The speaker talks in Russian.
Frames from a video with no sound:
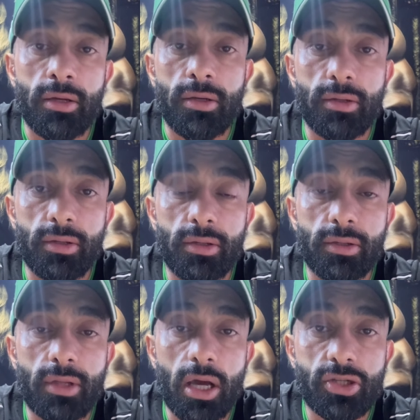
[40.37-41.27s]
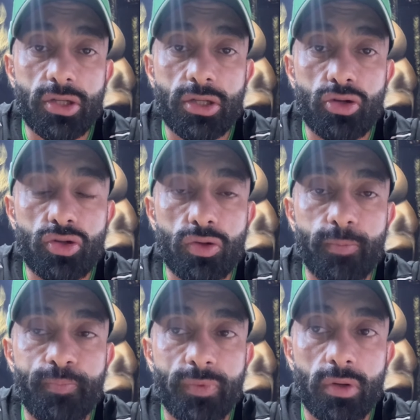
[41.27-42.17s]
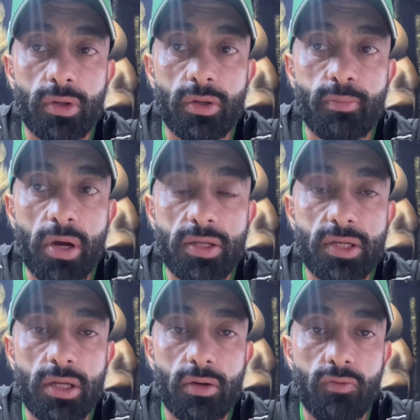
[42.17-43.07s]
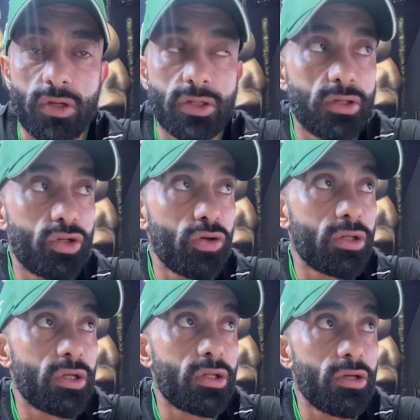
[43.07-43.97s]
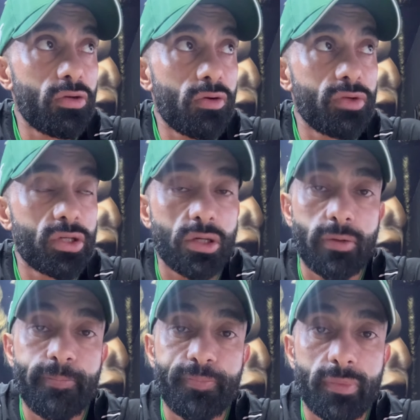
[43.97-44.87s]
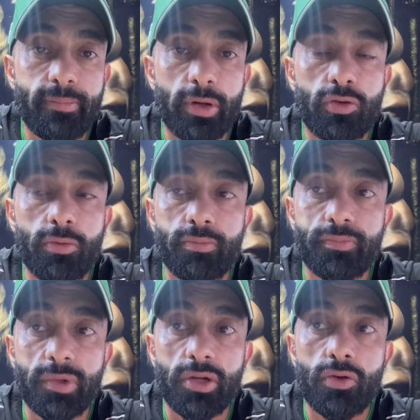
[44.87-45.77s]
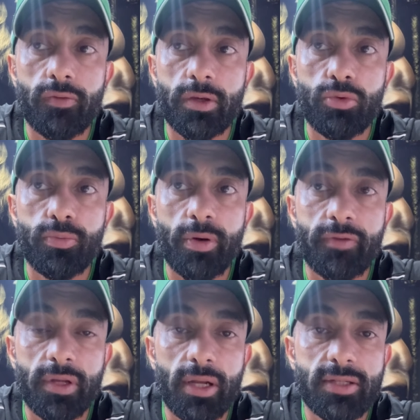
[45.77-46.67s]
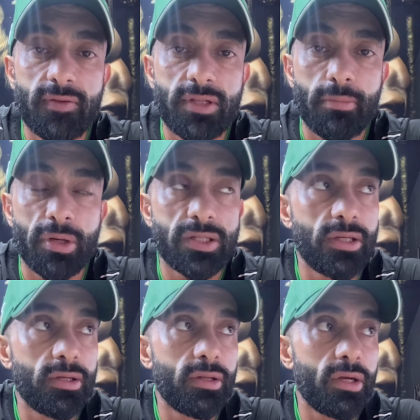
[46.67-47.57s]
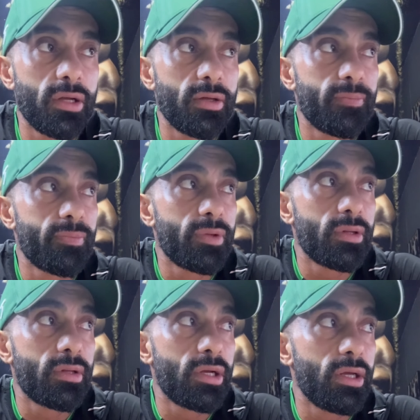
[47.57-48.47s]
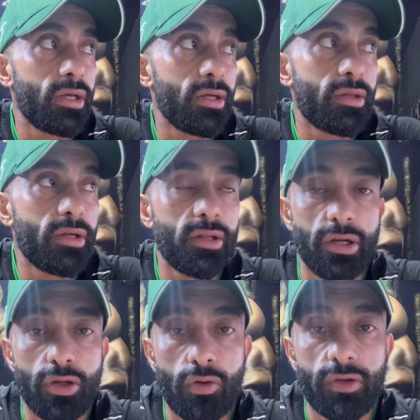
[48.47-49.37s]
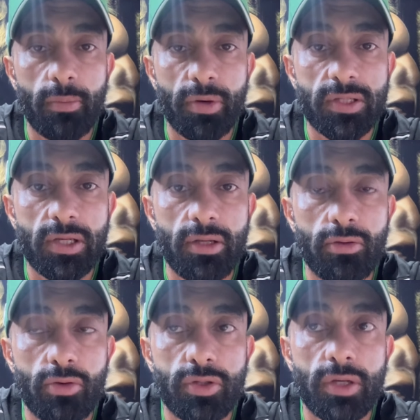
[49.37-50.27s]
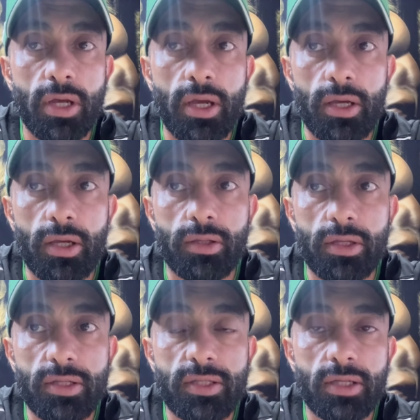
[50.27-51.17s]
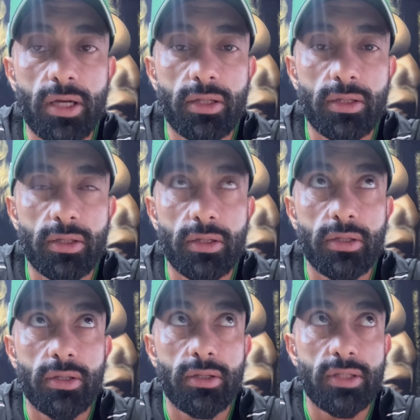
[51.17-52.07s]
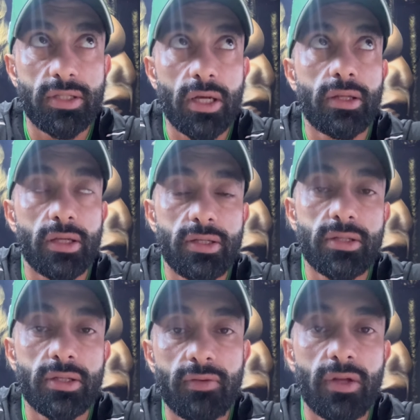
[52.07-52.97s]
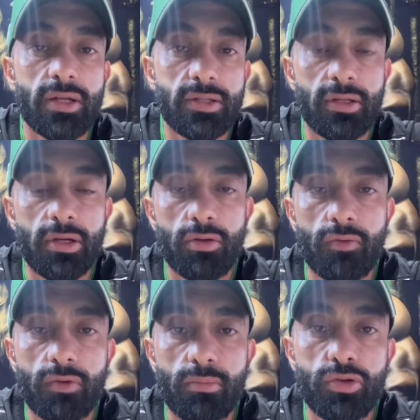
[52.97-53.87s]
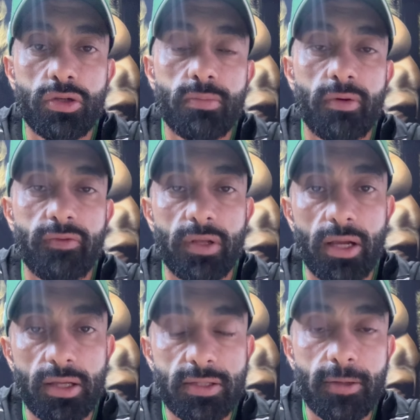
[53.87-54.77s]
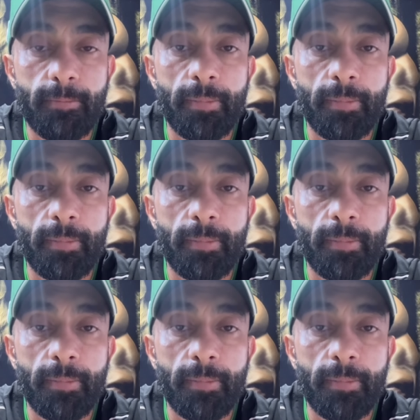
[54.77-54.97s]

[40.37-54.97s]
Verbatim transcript: Э, также скажу, э, понедельник у вас еще одна тренировочка, потом тренировки будут повторяться, все последние три, три, три тренировки последние, то есть это 10, 10, 11, 12 тренировка будет повторяться,